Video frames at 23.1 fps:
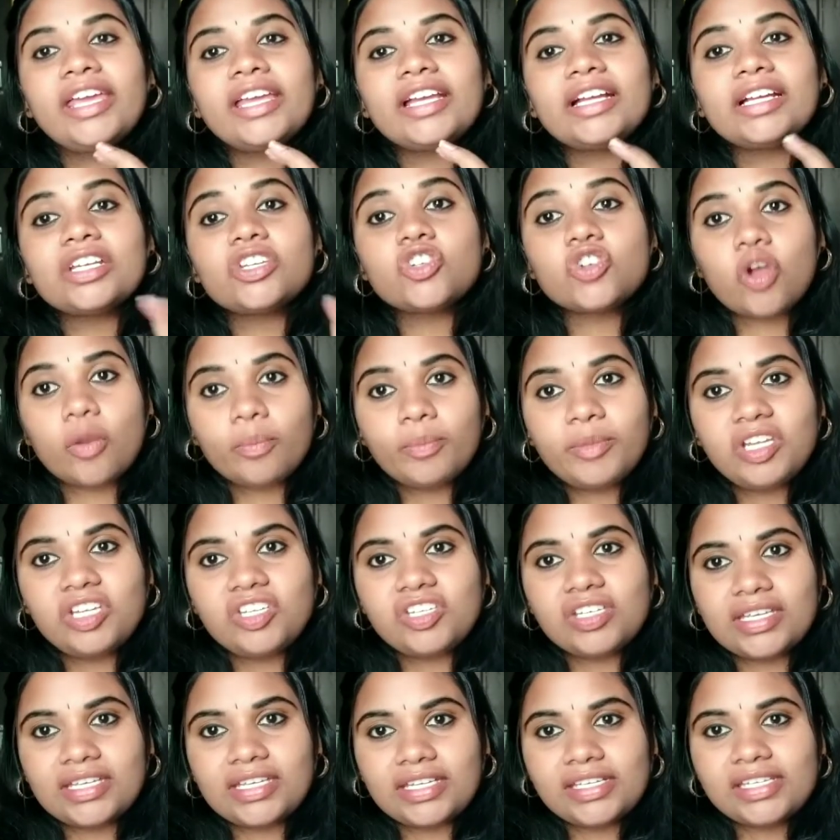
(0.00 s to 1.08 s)
ఇక్కడ
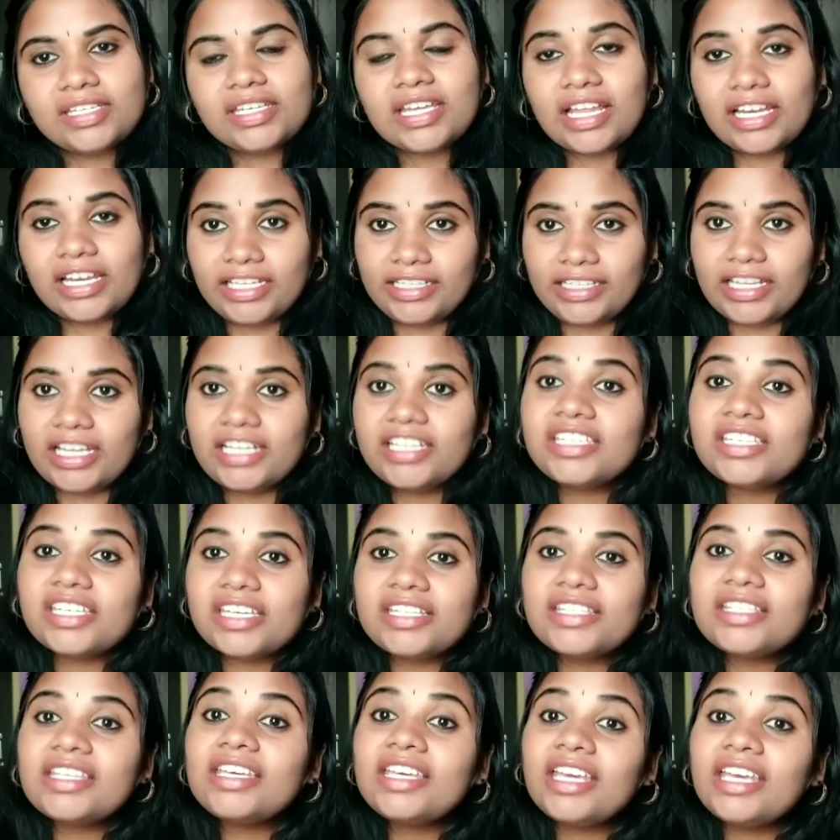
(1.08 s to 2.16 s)
షాపింగ్ చేయొచ్చా లేదా
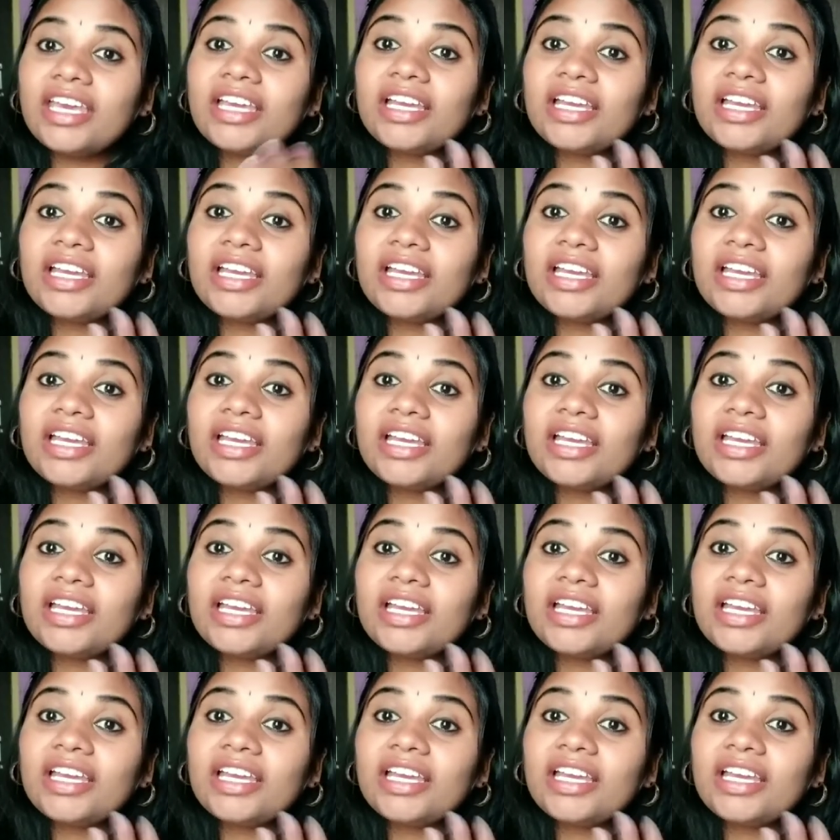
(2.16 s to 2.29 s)
చేస్తే